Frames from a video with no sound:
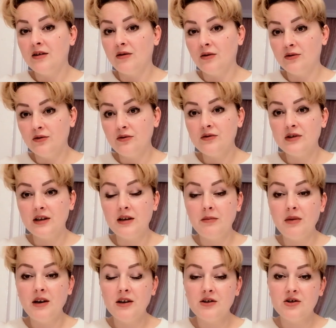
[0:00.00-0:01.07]
onu
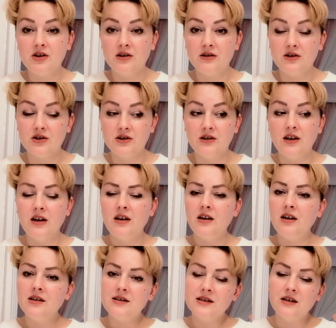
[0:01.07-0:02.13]
denemeye çalışın.
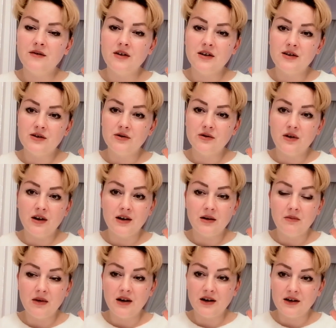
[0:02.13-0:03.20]
Eski versiyonu
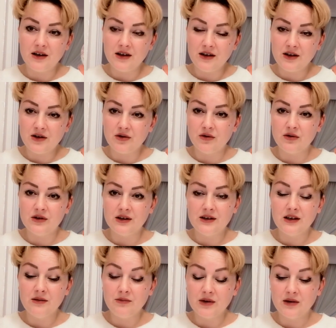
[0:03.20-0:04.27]
aramaya gerek yok
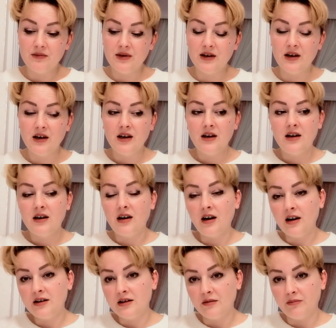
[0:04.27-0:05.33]
dediğim gibi
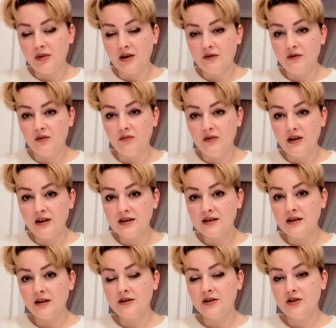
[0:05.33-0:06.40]
aynı parfümler
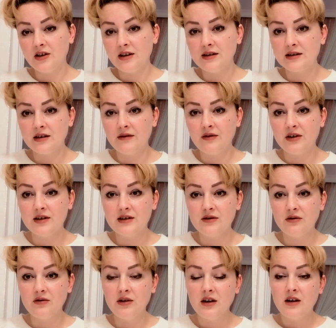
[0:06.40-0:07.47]
sadece eski
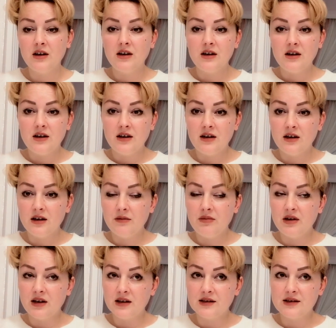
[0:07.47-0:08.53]
versiyon e,
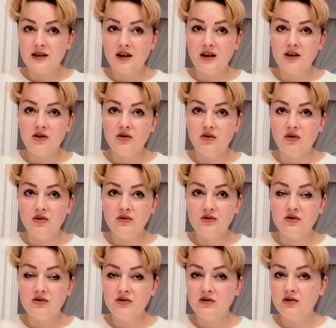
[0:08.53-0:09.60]
biraz daha yoğun
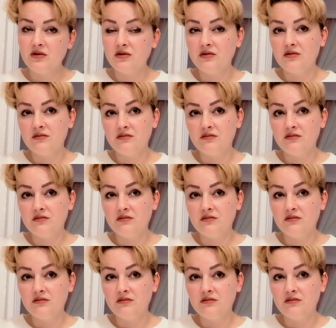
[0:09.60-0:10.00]
çünkü